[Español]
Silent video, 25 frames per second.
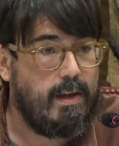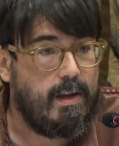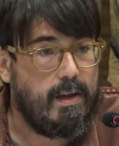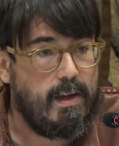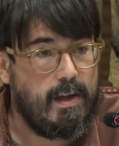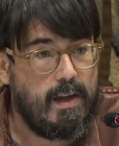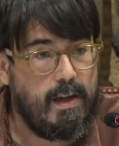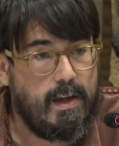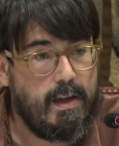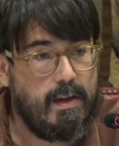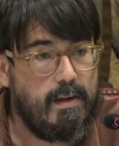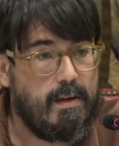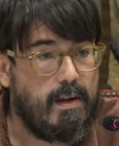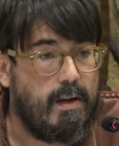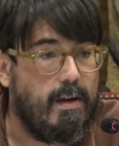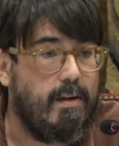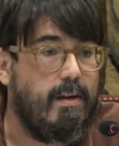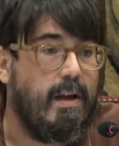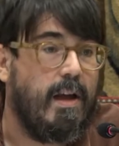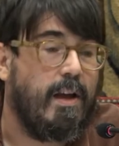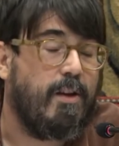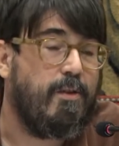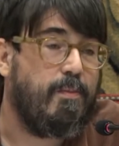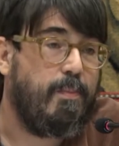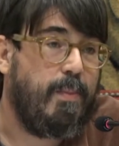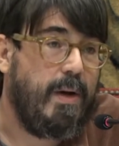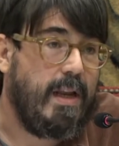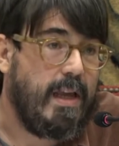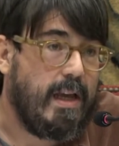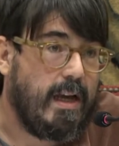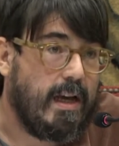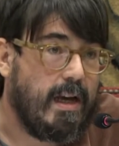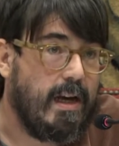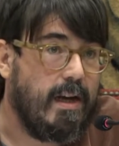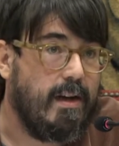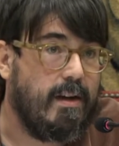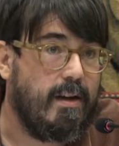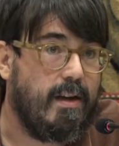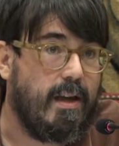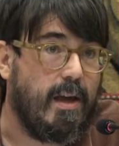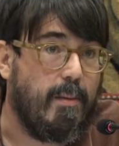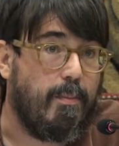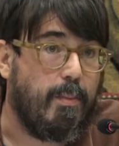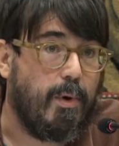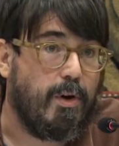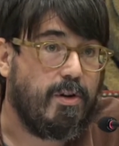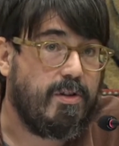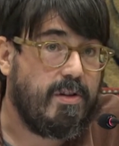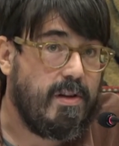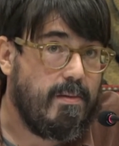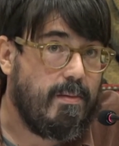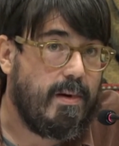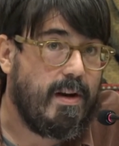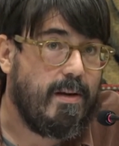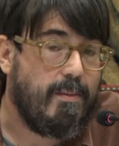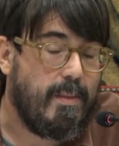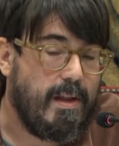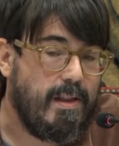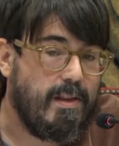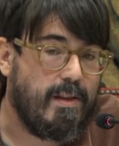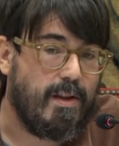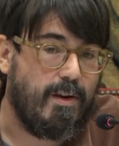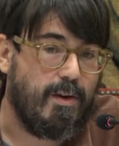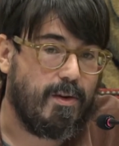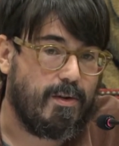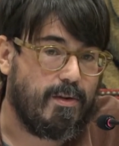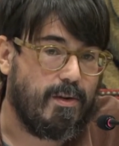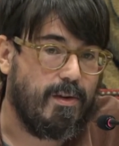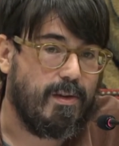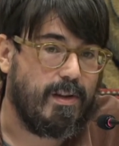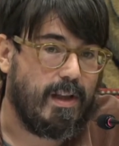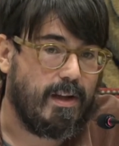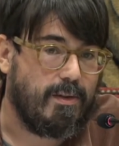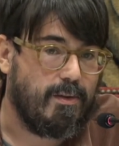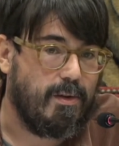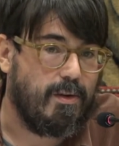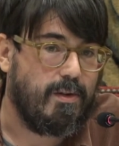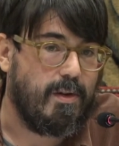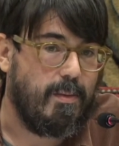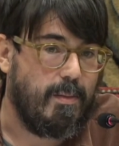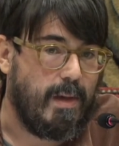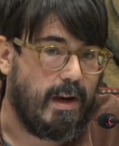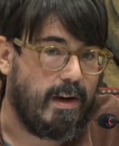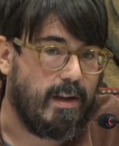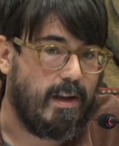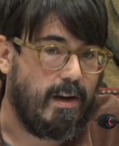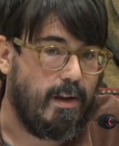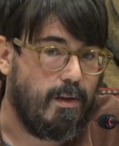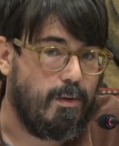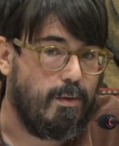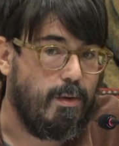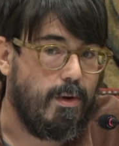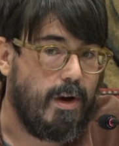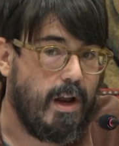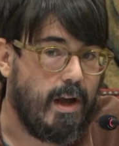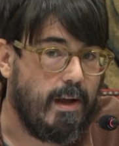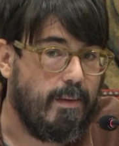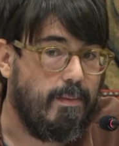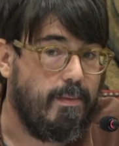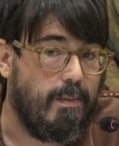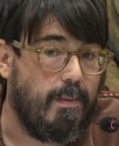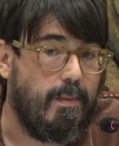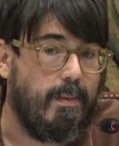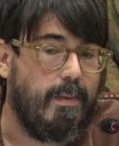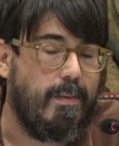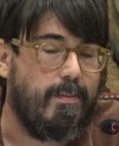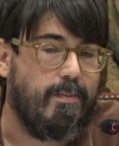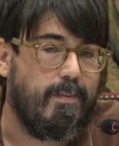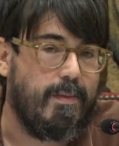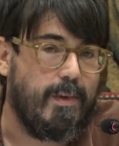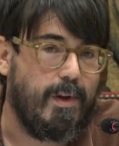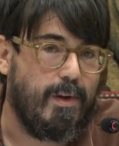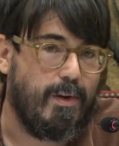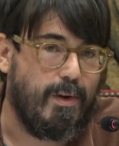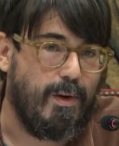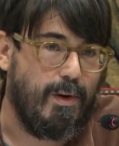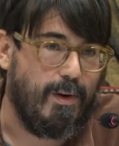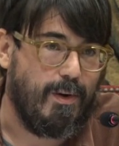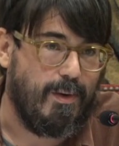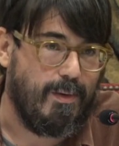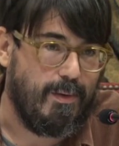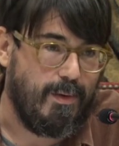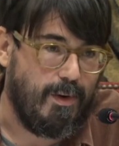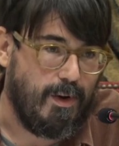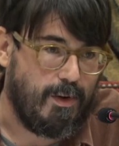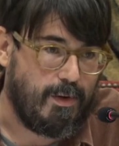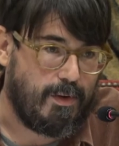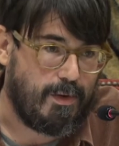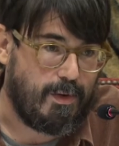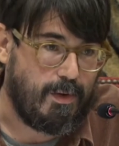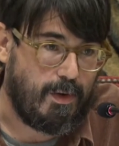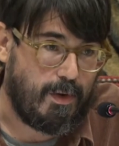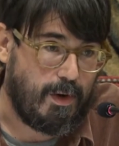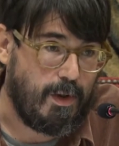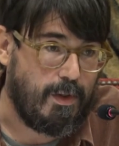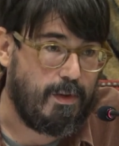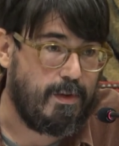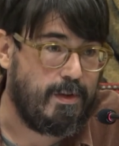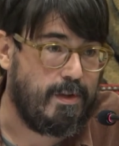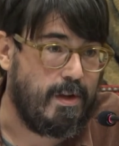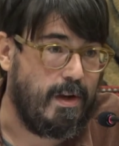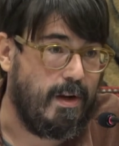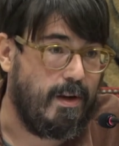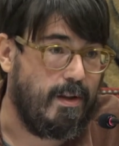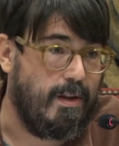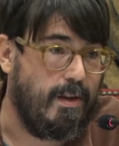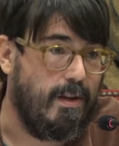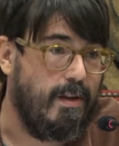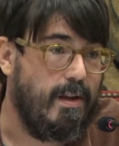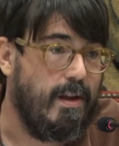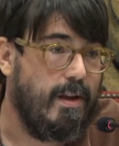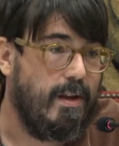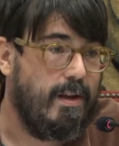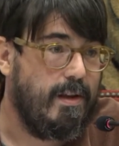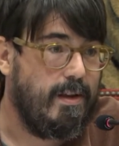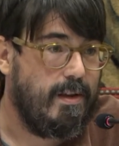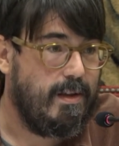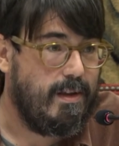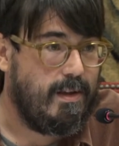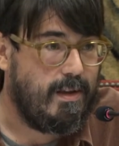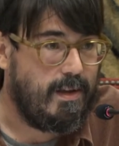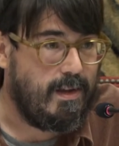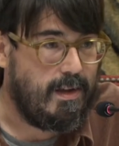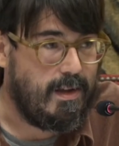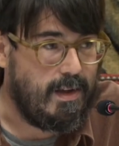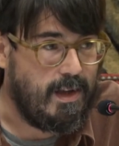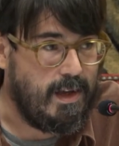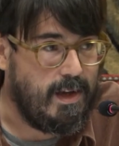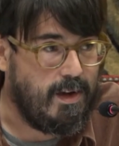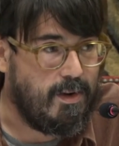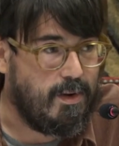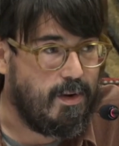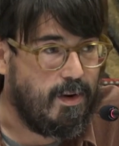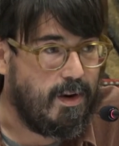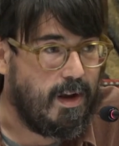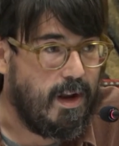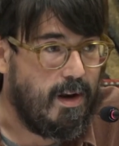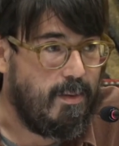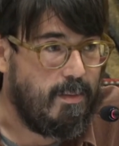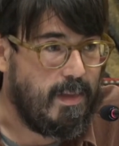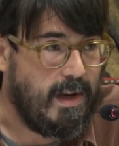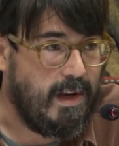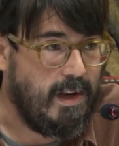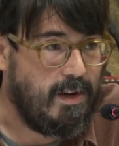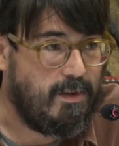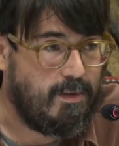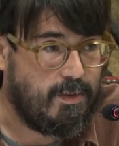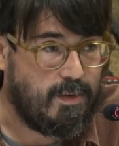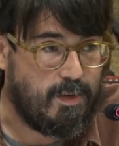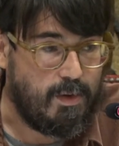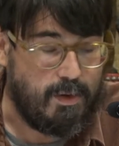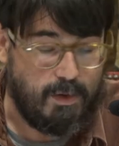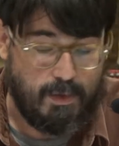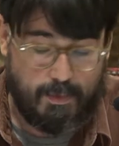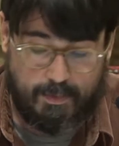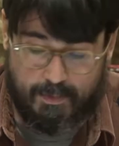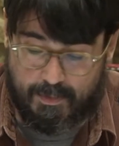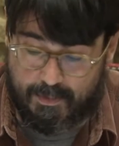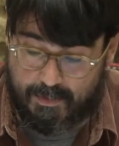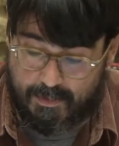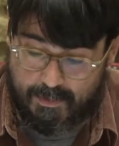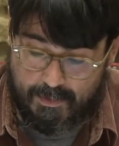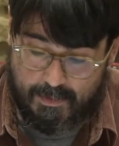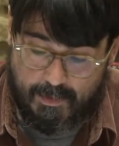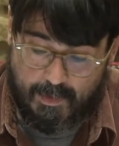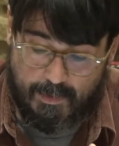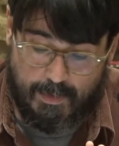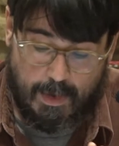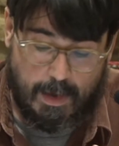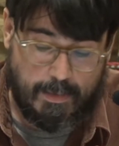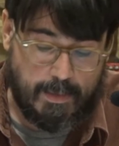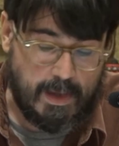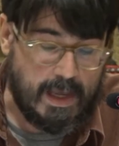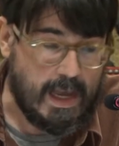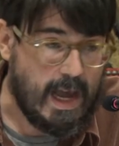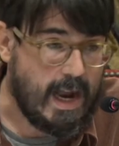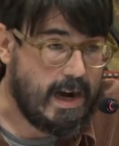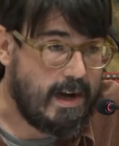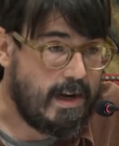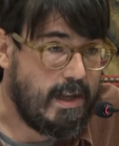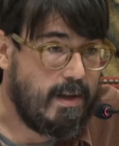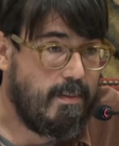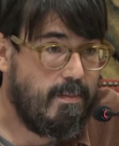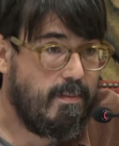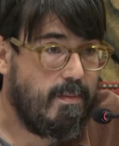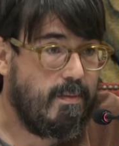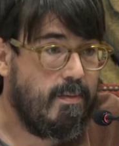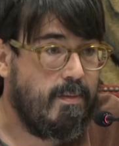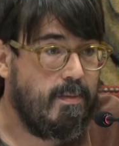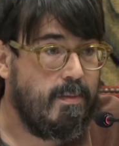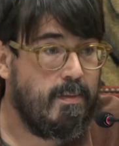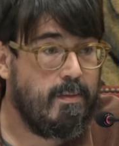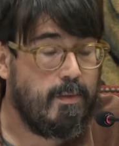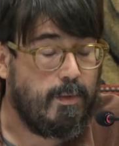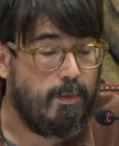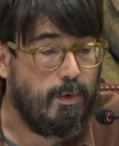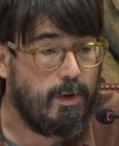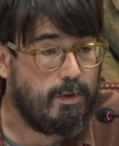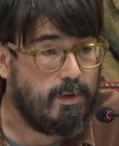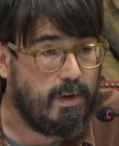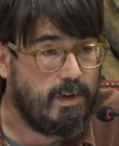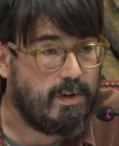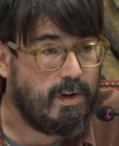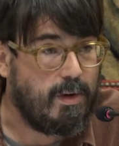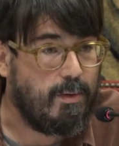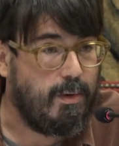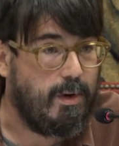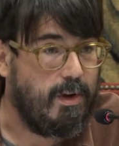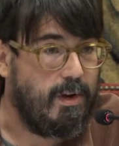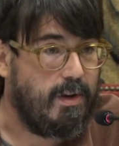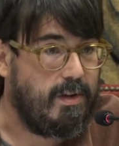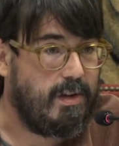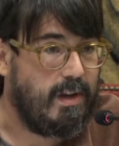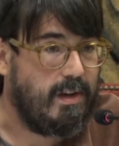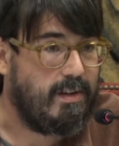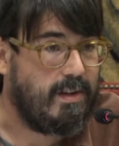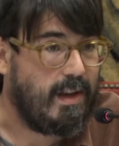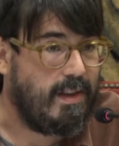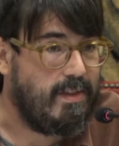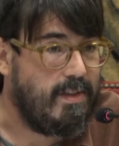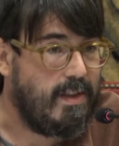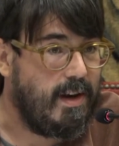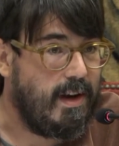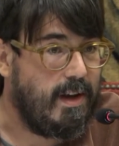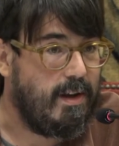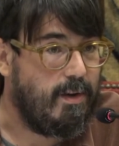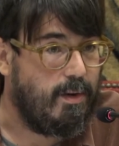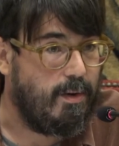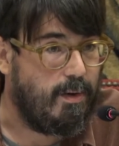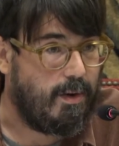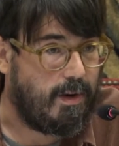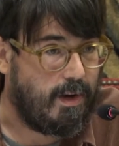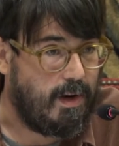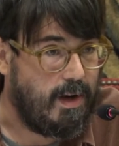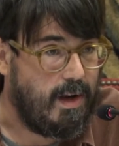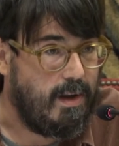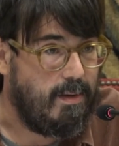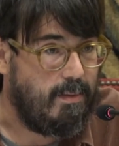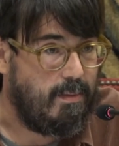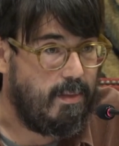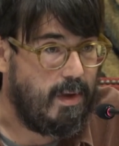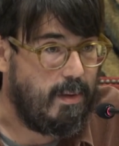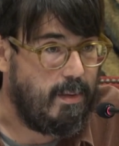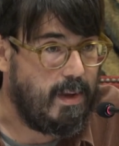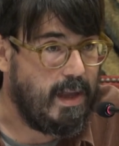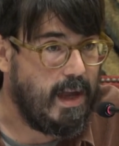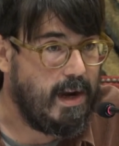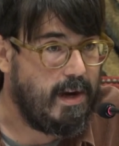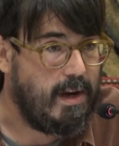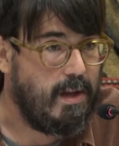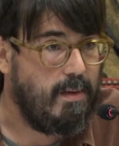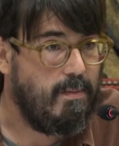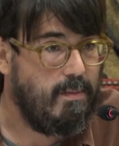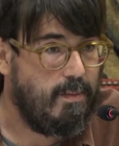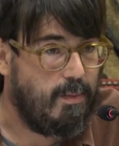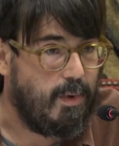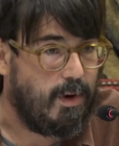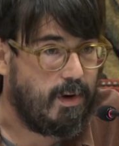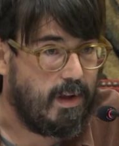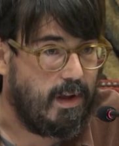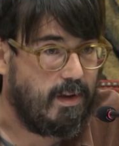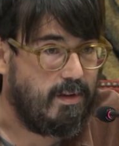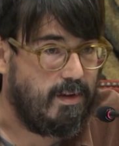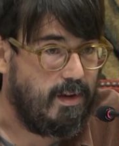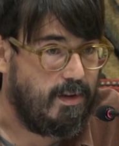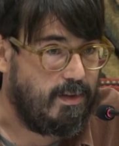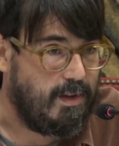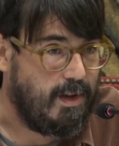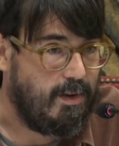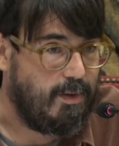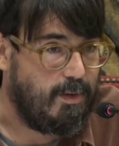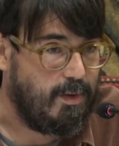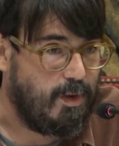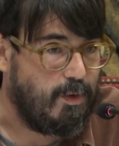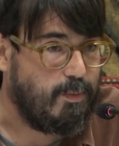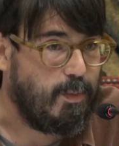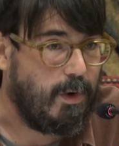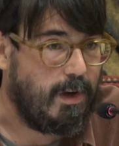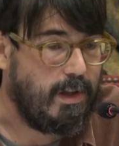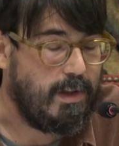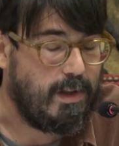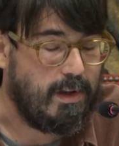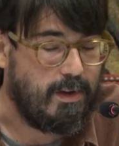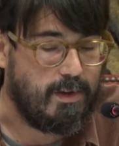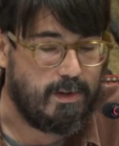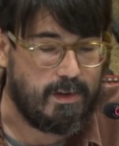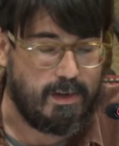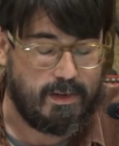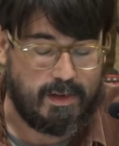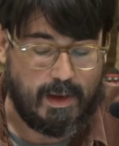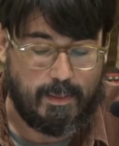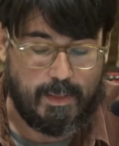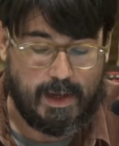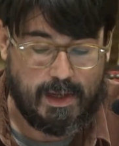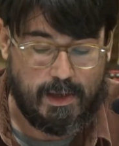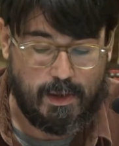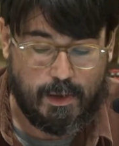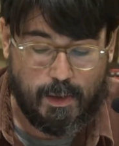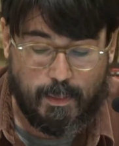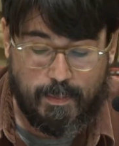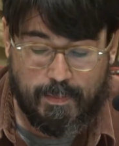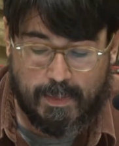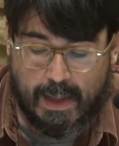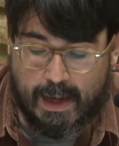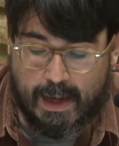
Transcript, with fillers: y explican que posiblemente los contactos de Marguerite Durand con los Rothschild y con el ministro Viviani no estoy seguro de si es André o René Viviani, porque existieron dos políticos de este apellido.